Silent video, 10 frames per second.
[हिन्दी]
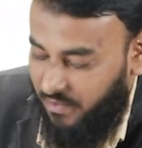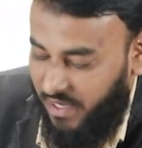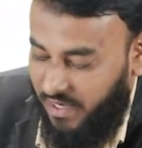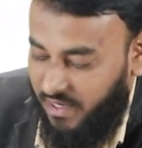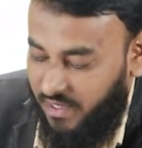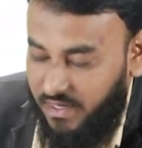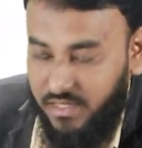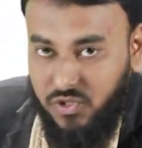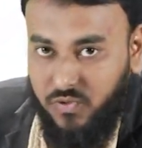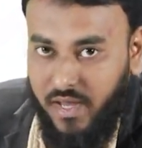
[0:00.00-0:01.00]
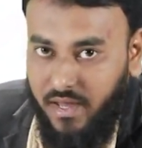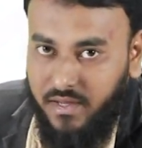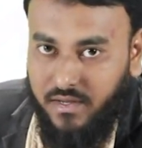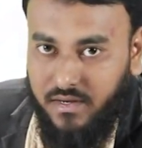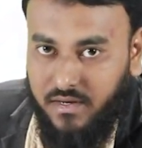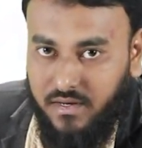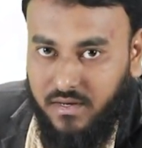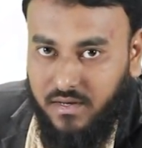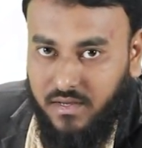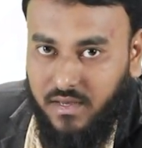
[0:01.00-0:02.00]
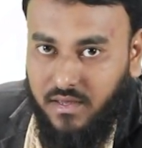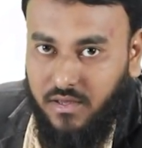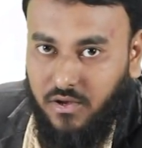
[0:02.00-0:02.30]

में अगर ई रेस टू है ठीक है